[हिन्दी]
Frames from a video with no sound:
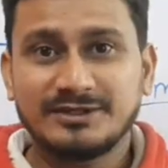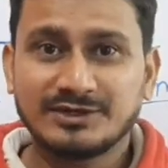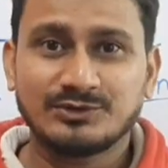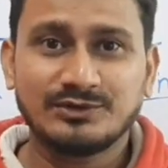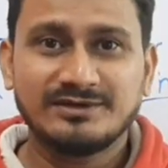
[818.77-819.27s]

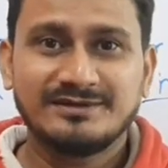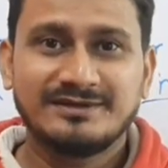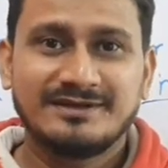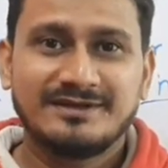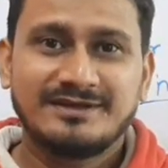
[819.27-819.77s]
अभी देखो
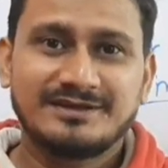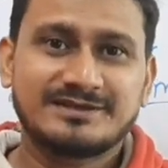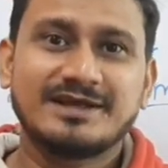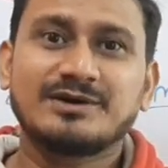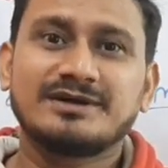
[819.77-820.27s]

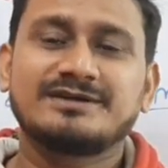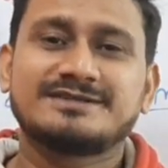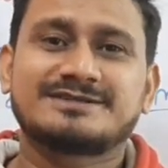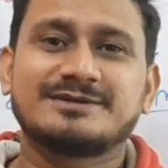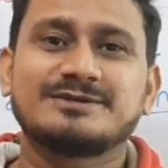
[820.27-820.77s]
इतना
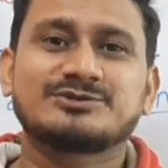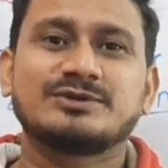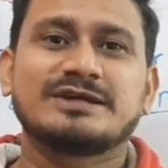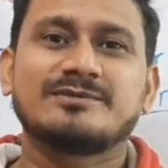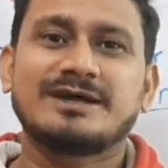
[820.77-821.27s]

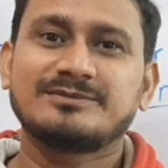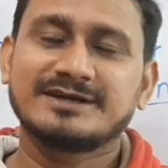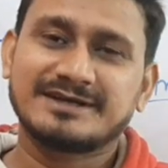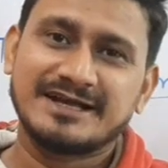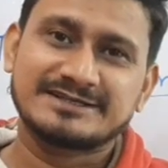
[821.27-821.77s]
डिस्टर्बेंस होने के बाद
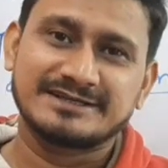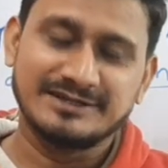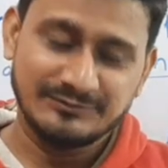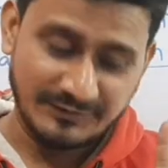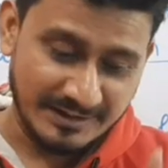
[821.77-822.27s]
भी क्लास
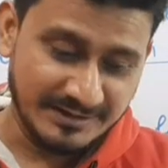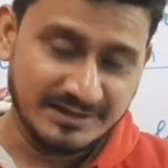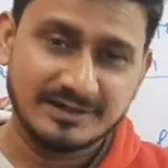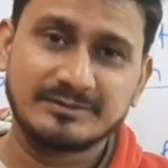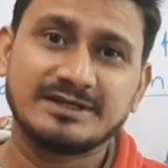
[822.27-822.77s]
एकदम
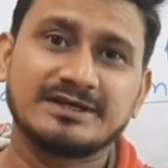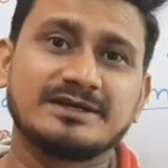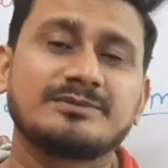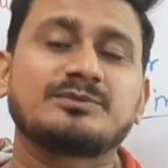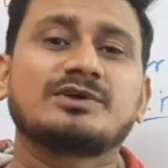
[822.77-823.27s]
फाइनली हमने
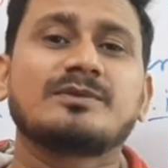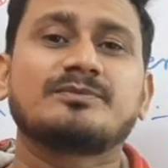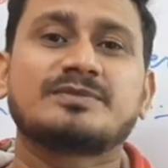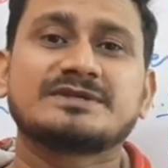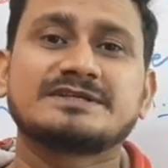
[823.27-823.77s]
ये
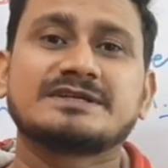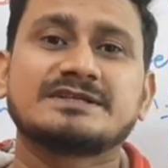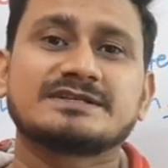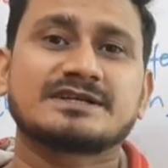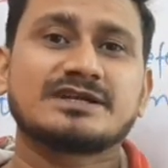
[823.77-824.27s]
पूरा पीसी
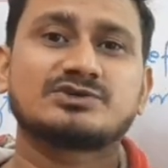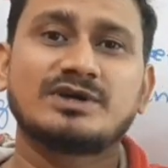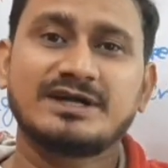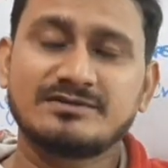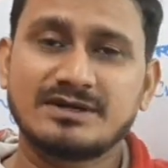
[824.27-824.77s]
कल्चर का
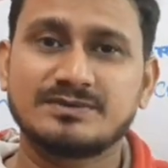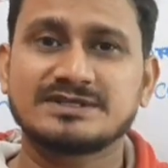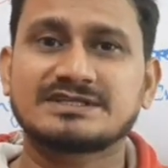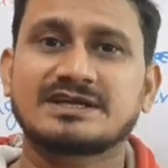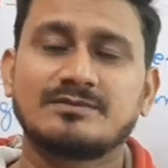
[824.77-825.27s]
जो एडिबल
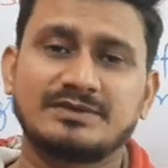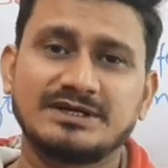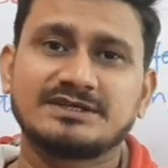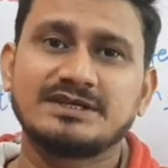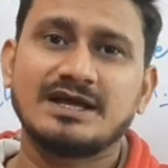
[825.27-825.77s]
फीस था
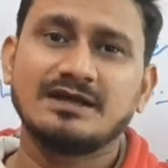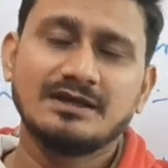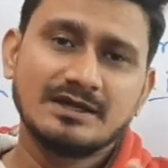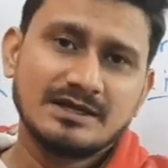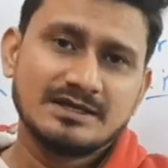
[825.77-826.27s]
कंप्लीट
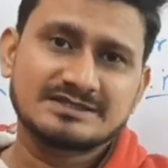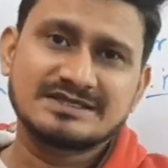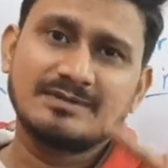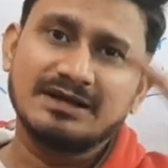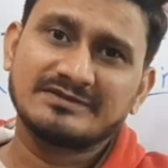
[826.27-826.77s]
किया
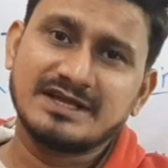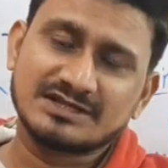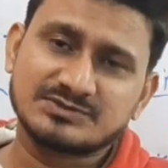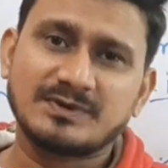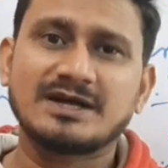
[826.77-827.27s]
इसके बाद
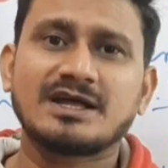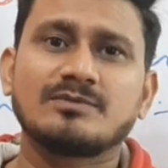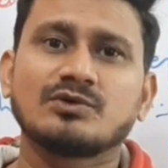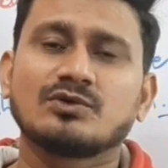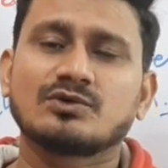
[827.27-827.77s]
नेक्स्ट
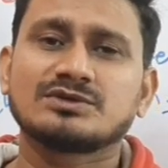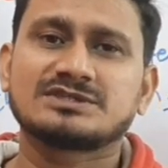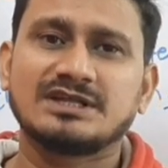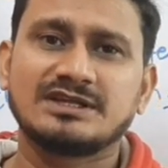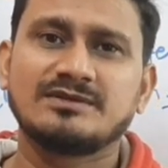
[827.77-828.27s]
पार्ट आप लोगों
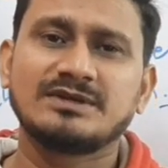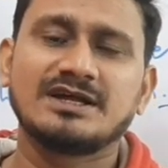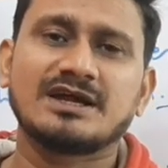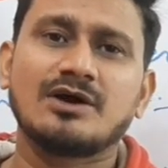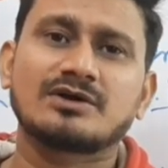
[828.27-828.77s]
को जल्द ही
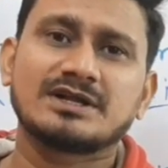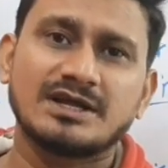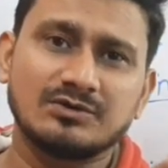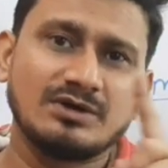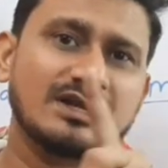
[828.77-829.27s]
मिलेगा और
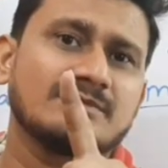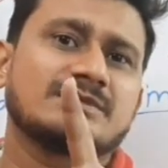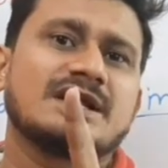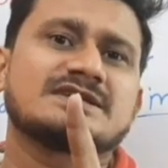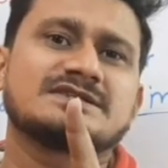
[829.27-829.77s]
रेगुलर
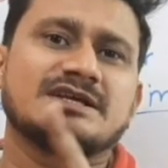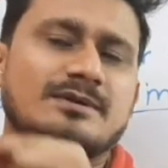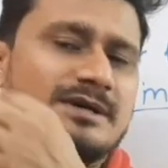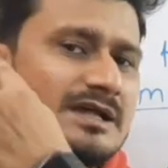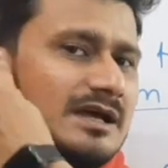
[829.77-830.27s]
हम क्लास
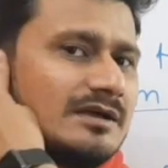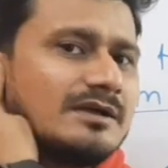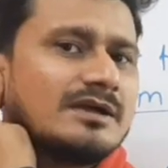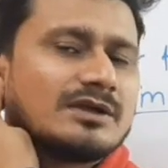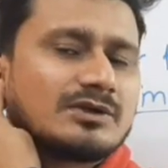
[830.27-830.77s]
देंगे बेटा
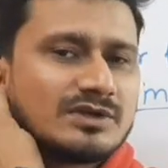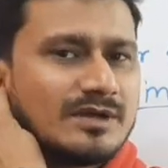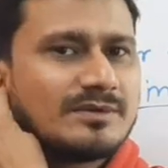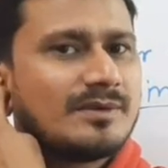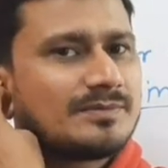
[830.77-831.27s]

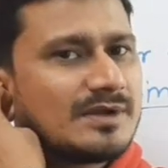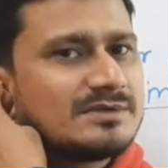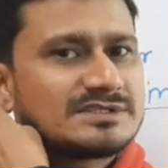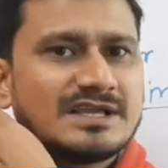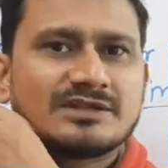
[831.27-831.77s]
क्योंकि हमने
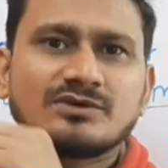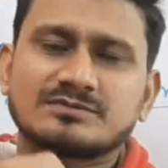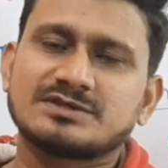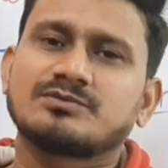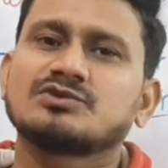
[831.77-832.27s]
प्रॉमिस किया है
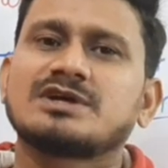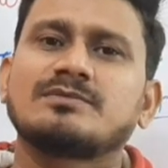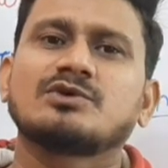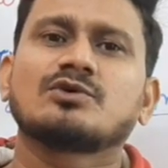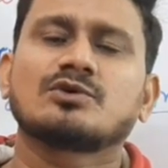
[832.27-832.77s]
तो हम सब कुछ
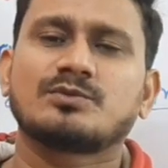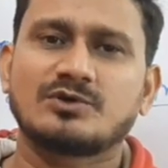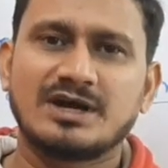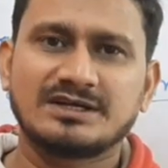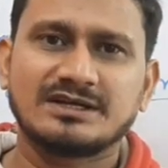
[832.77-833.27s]
आप लोगों को
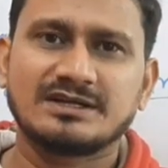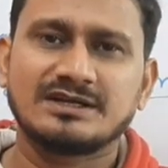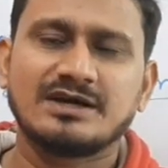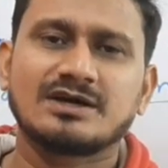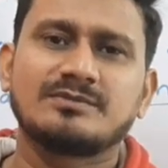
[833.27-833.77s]
प्रोवाइड
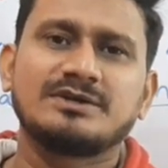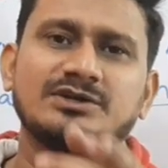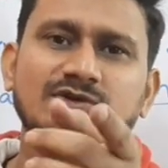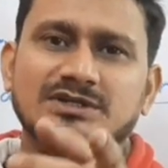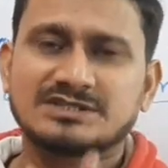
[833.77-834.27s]
करेंगे अगर
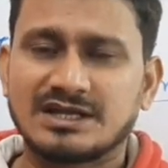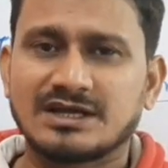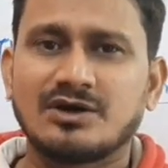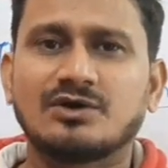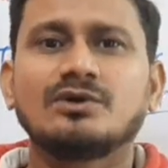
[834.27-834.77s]
वीडियो अच्छा
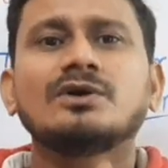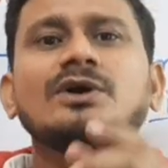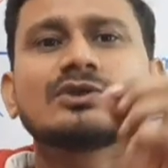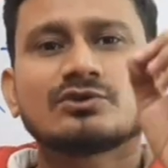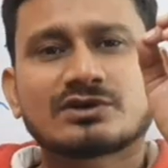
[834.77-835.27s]
लगा हो
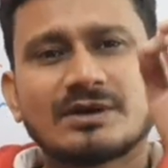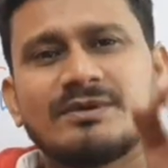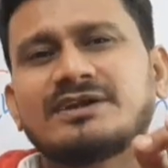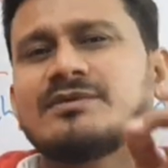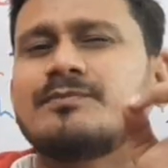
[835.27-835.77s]
तो
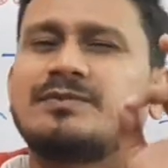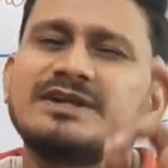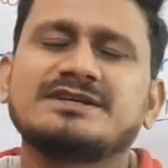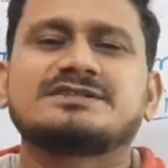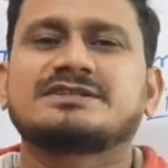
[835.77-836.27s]
कमेंट में
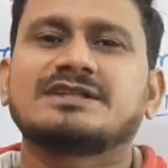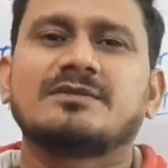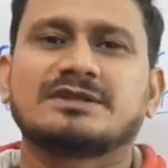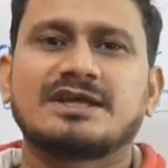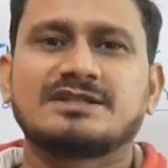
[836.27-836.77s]
प्लीज़
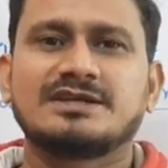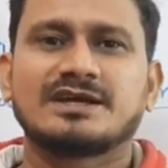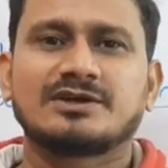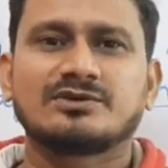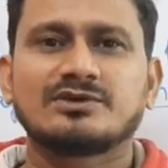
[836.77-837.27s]
इतना बता
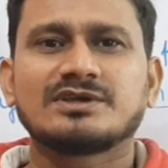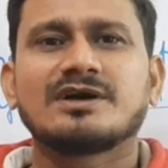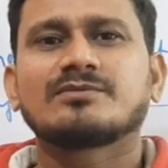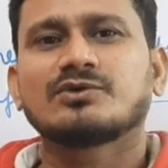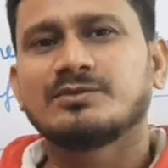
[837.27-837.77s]
दिया करो
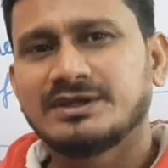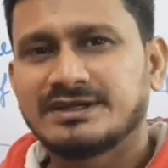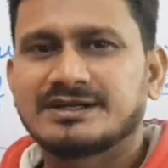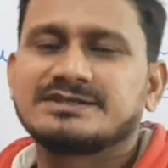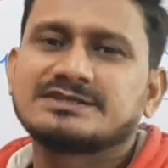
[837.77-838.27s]
क्योंकि हमको
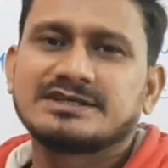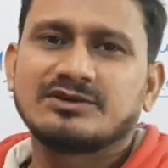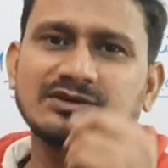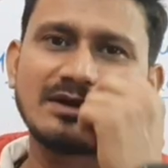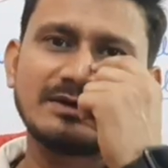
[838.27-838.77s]
भी एनर्जी
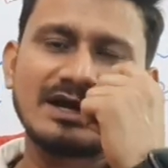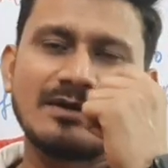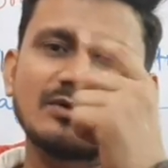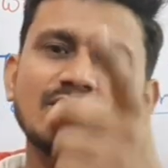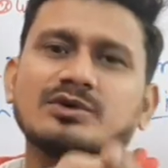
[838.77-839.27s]
चाहिए होता है
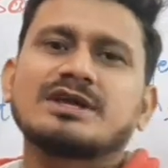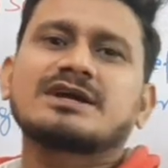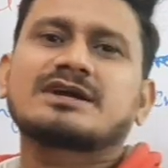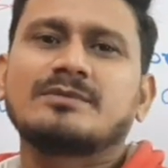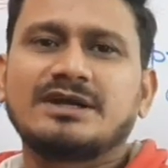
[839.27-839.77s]
बेटा आप लोगों
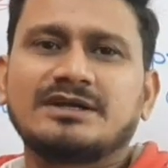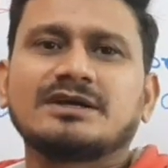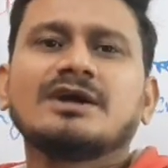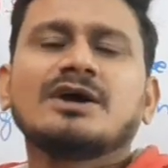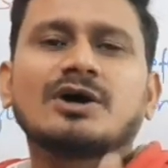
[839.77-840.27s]
के
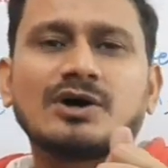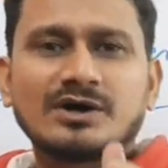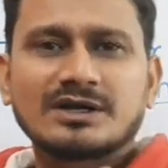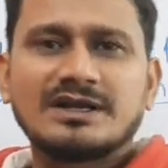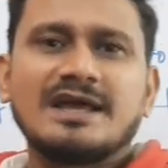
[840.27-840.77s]
कमेंट
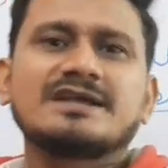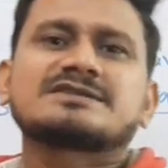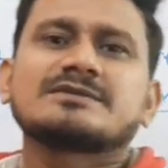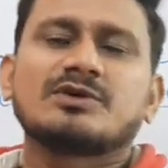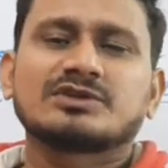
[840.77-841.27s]
और
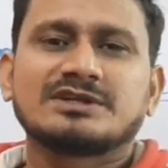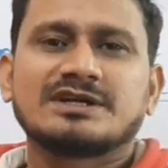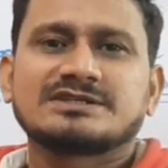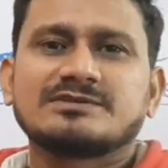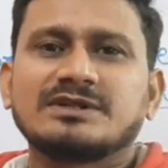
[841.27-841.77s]
लाइक से बहुत
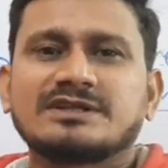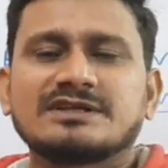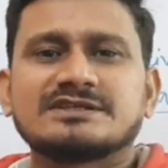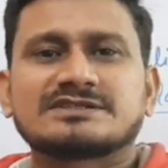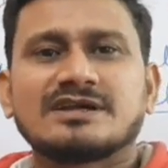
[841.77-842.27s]
एनर्जी
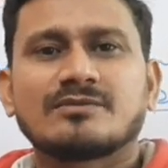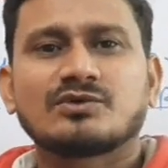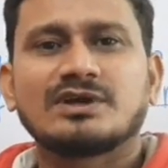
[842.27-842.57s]
मिलती है जिससे